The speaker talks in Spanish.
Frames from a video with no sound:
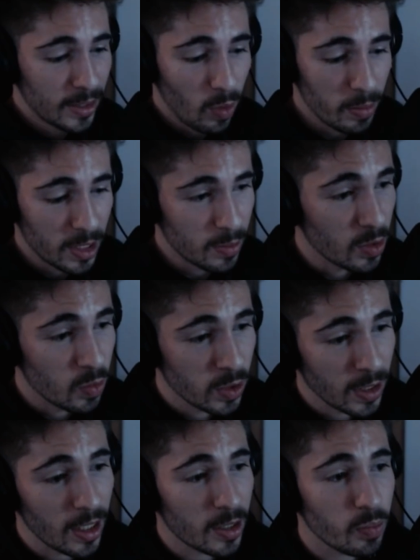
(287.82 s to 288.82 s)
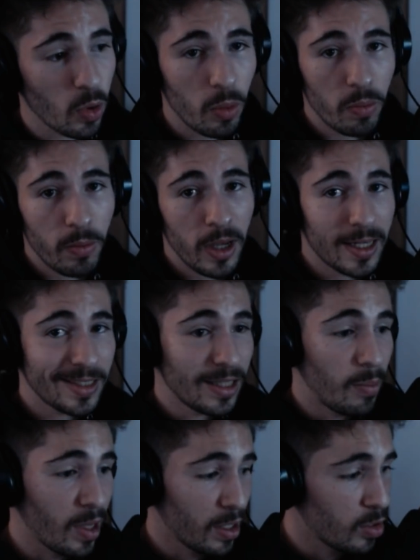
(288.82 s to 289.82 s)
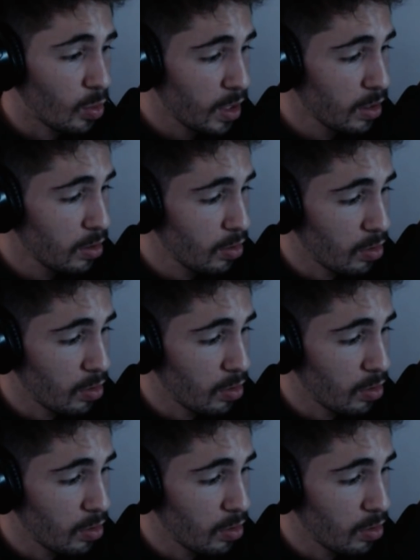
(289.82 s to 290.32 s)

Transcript: guapísimos, muchas gracias por ver este pequeño vídeo,